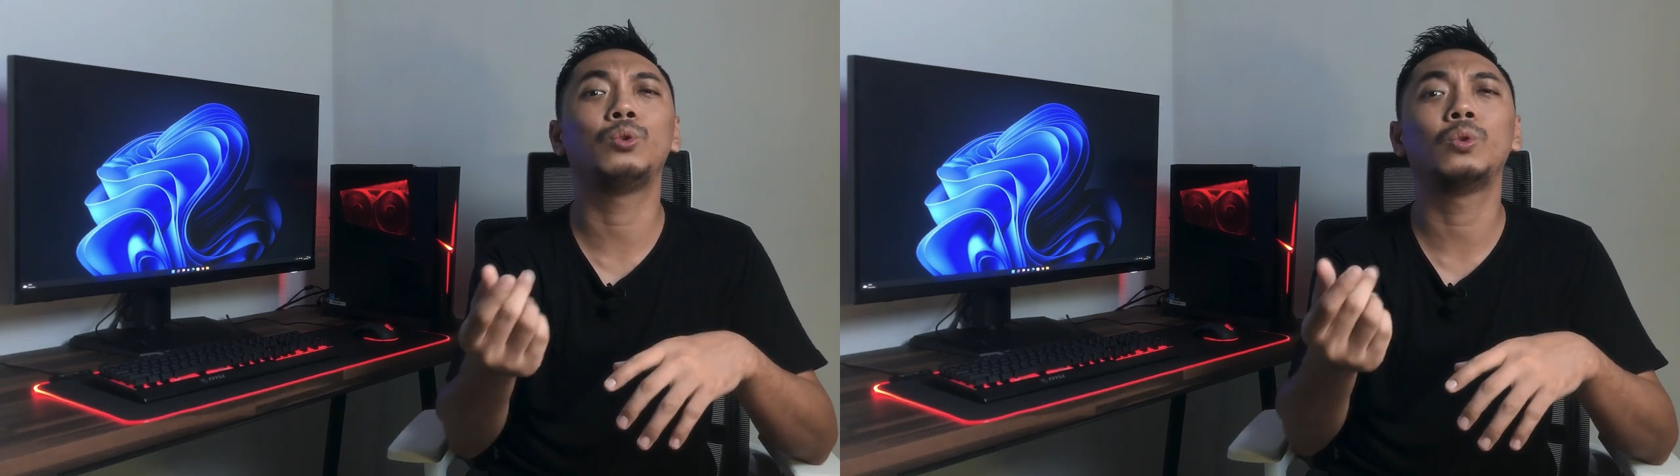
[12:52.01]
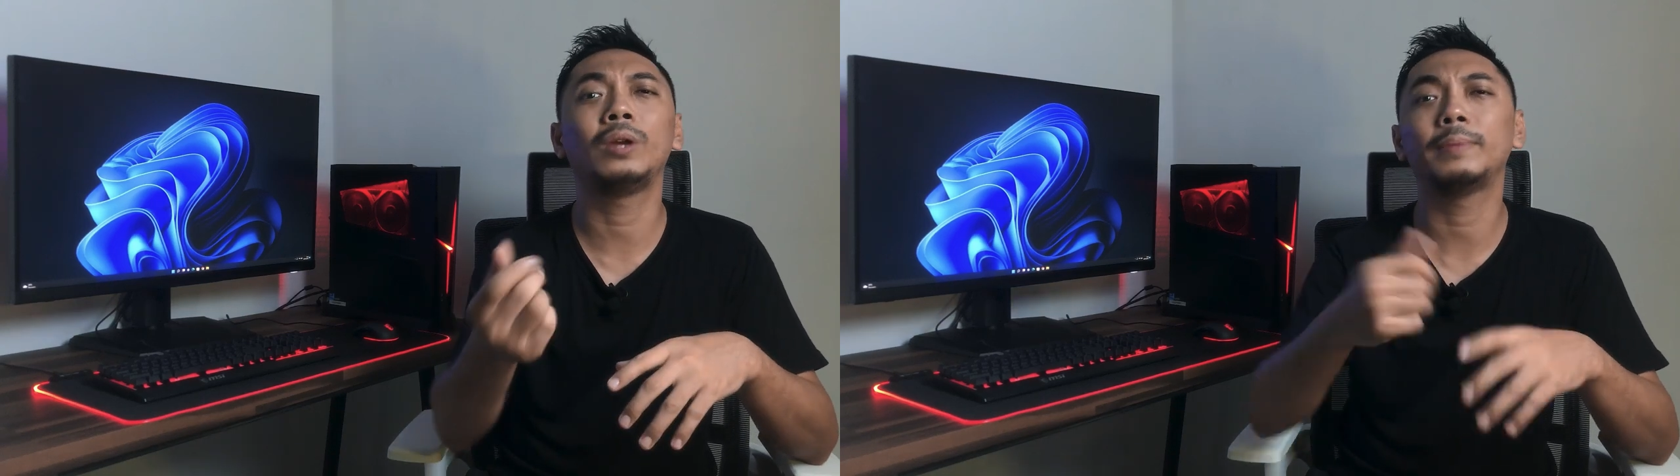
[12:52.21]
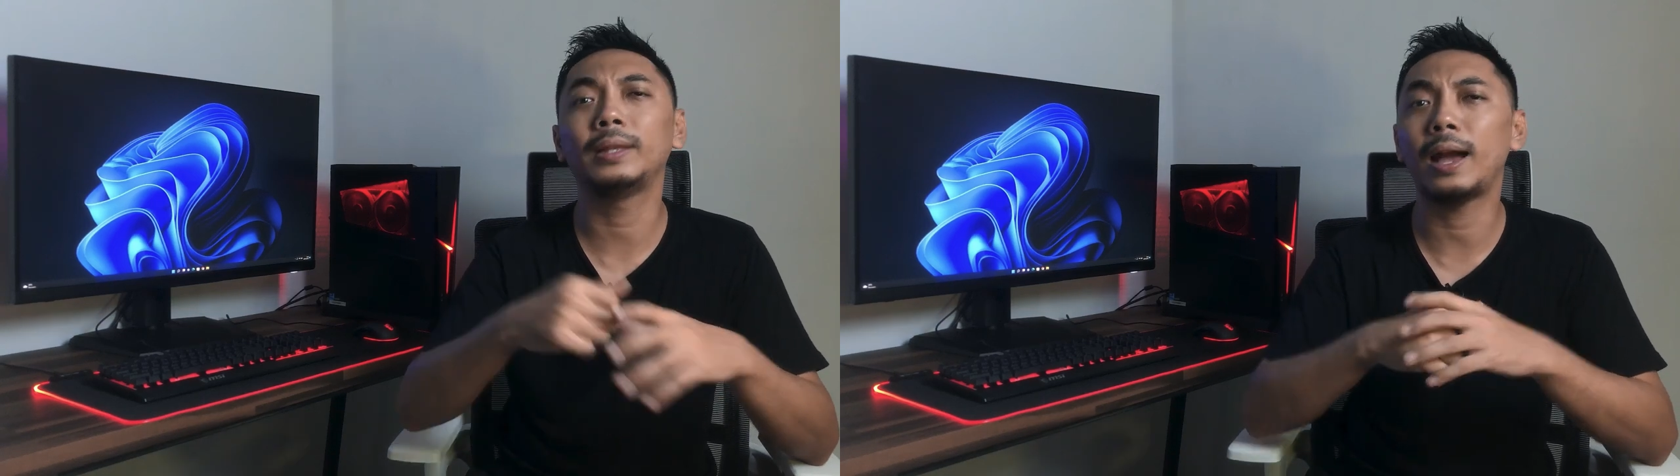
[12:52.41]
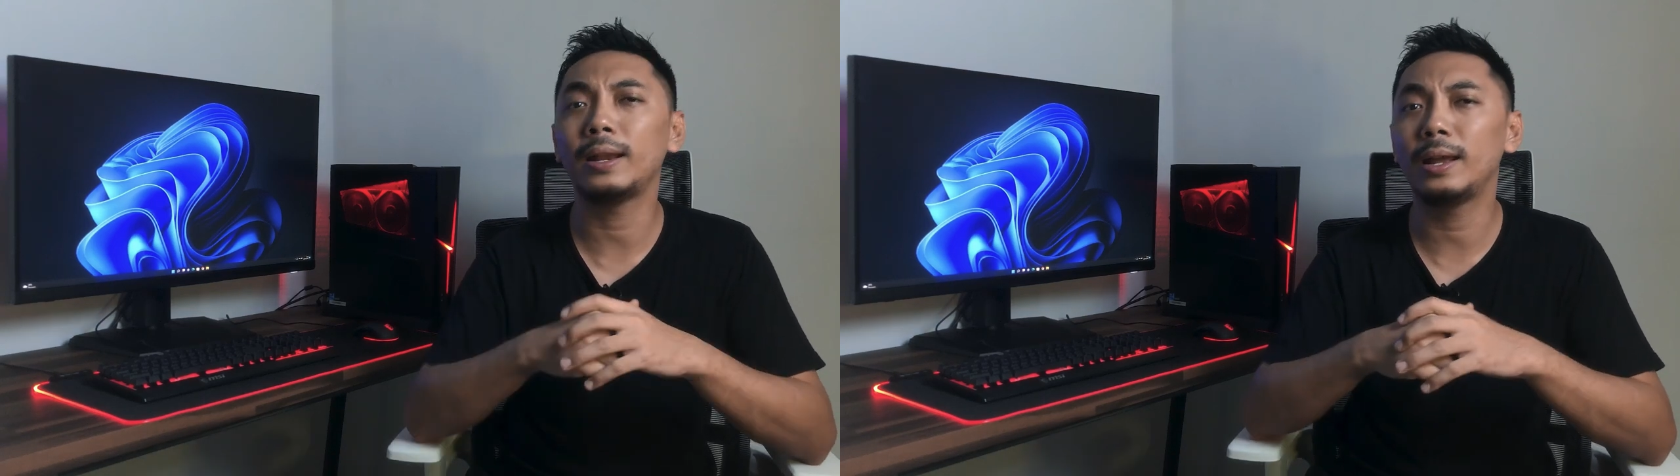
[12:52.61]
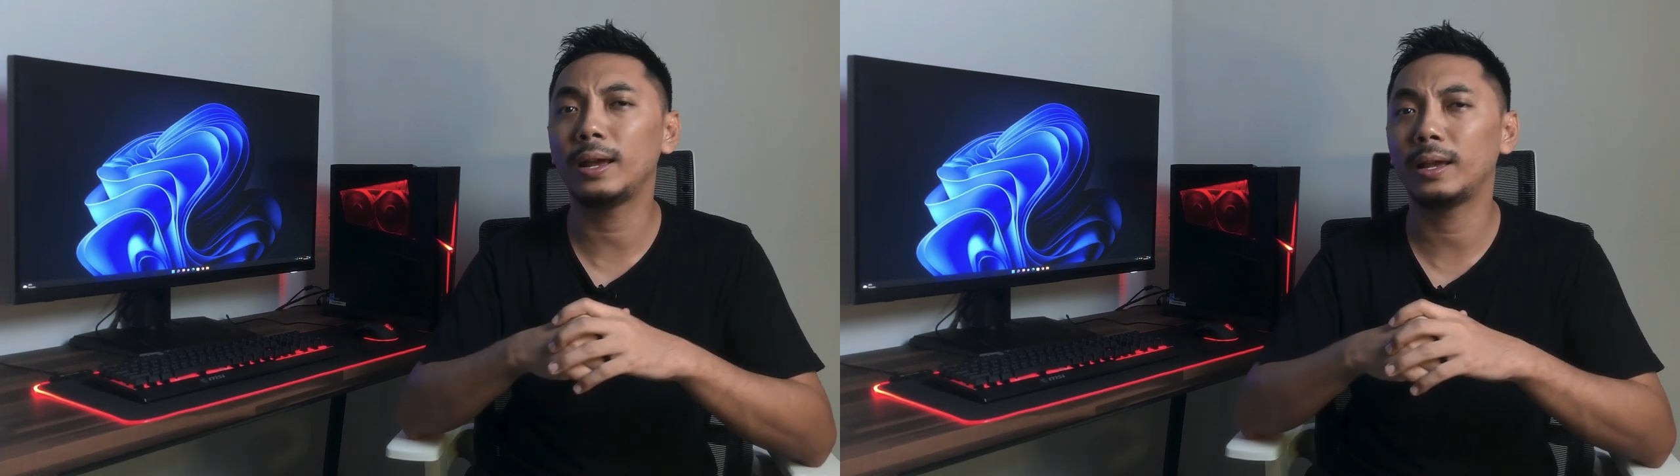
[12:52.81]
dulu yang penting
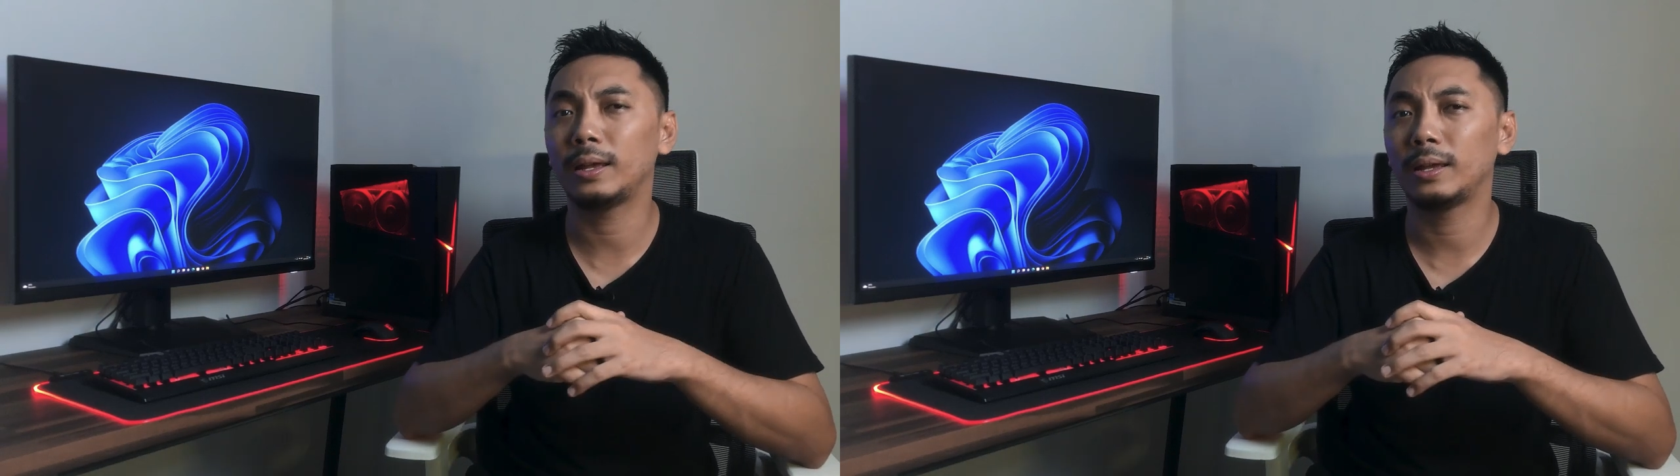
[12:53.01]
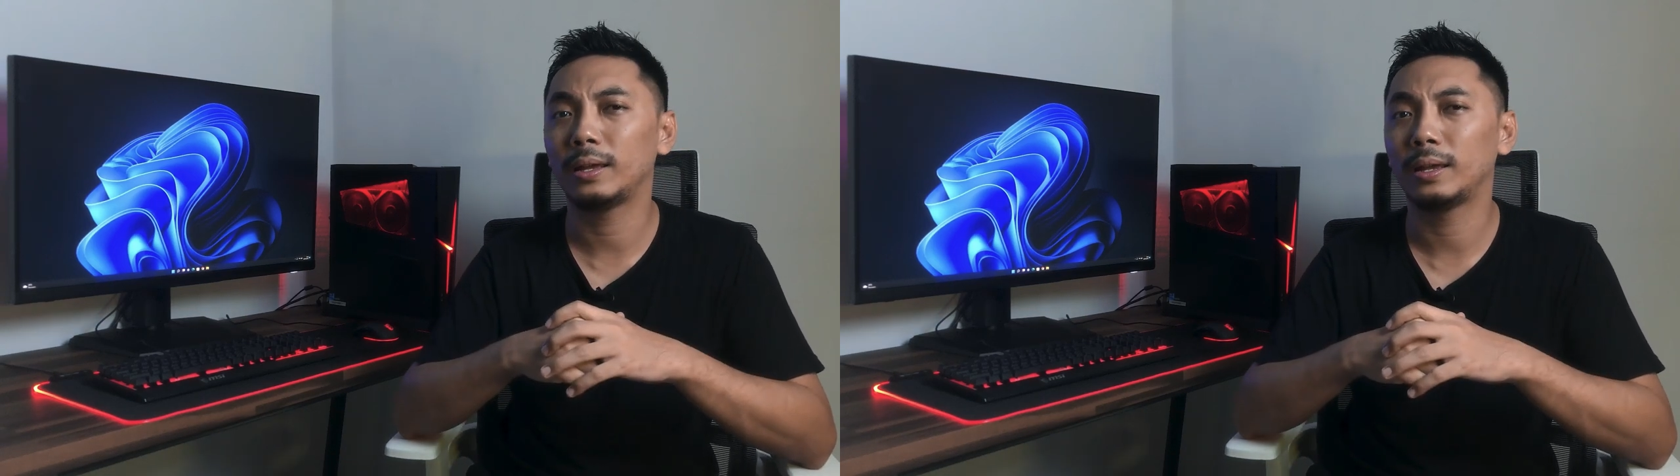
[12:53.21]
ada.